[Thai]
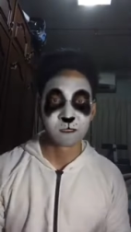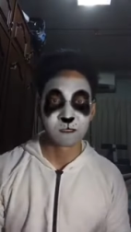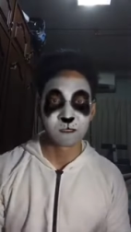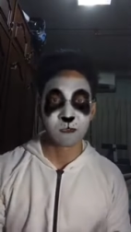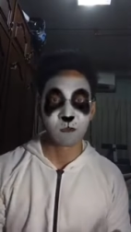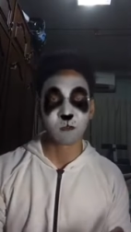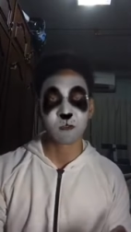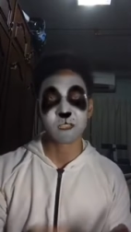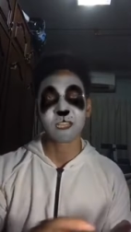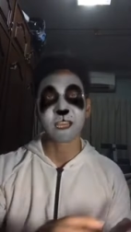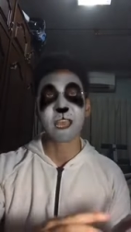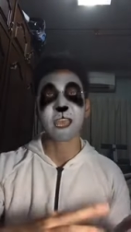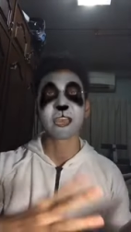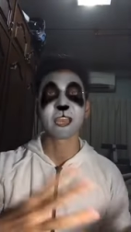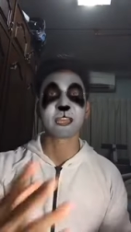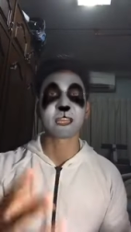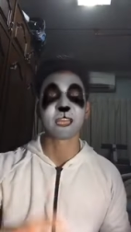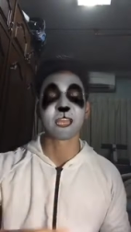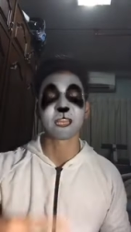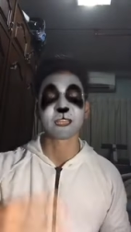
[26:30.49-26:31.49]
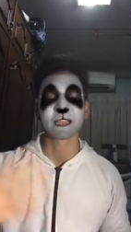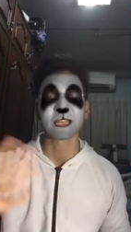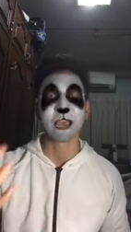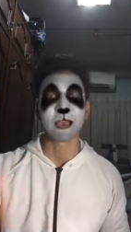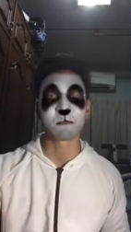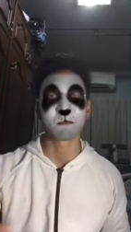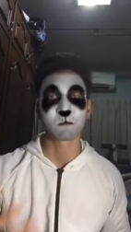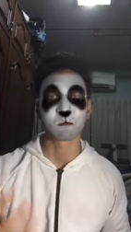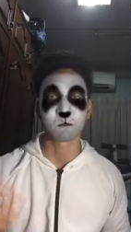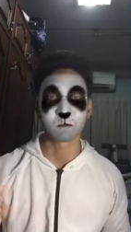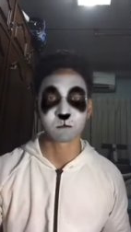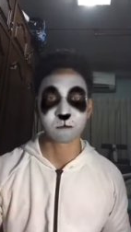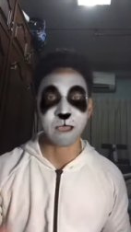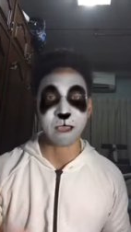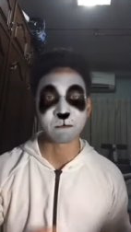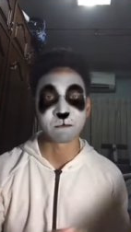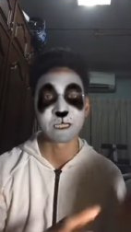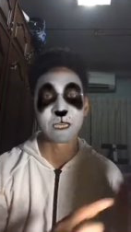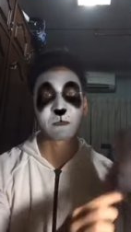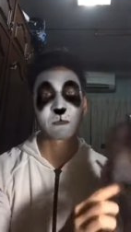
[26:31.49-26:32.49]
เขาก็จะให้คะแนนตามตา
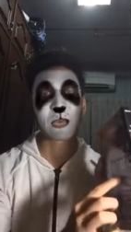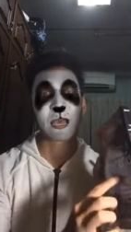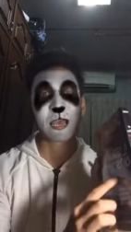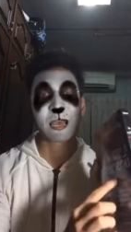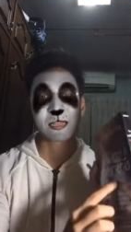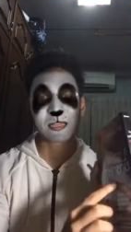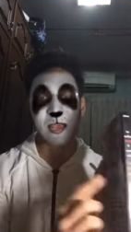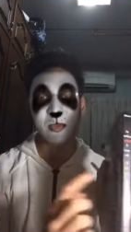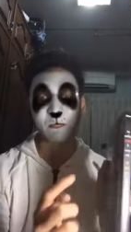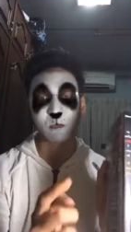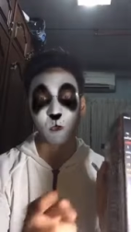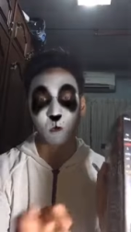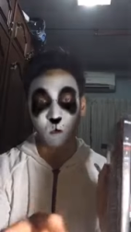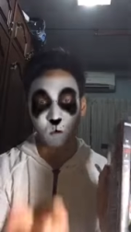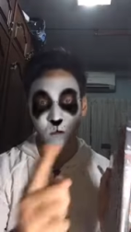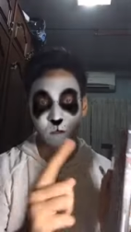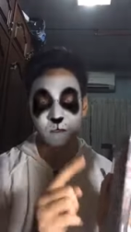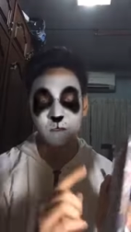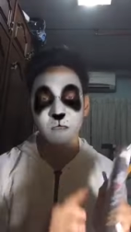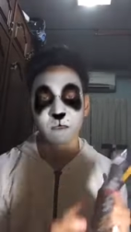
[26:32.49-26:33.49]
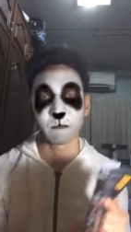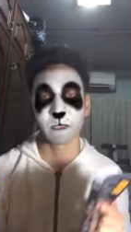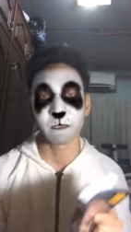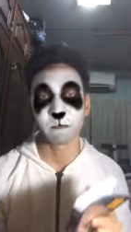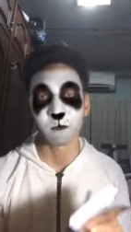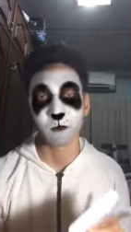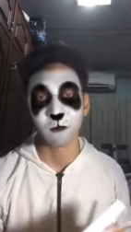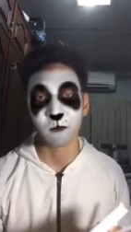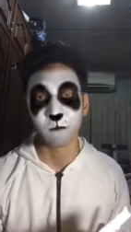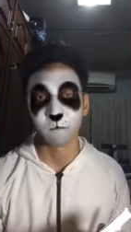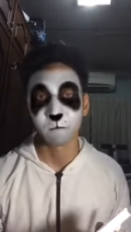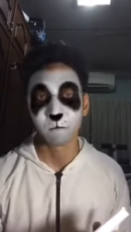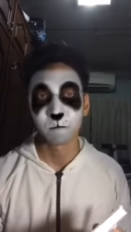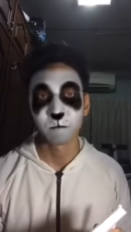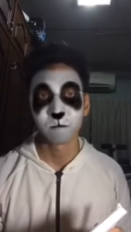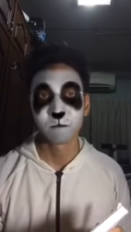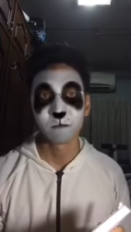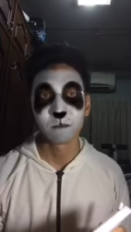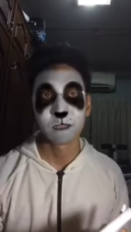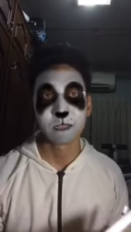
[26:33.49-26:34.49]
มเนื้อผ้าตามธงที่พี่บอก
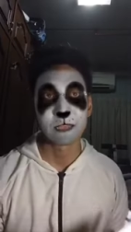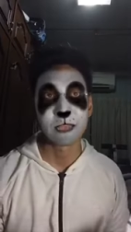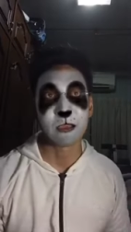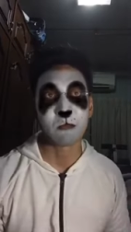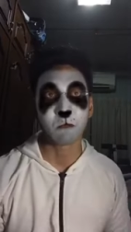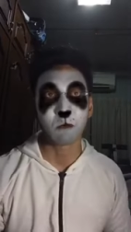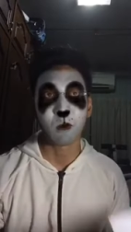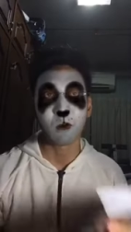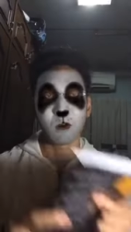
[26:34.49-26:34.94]
แล้วพอ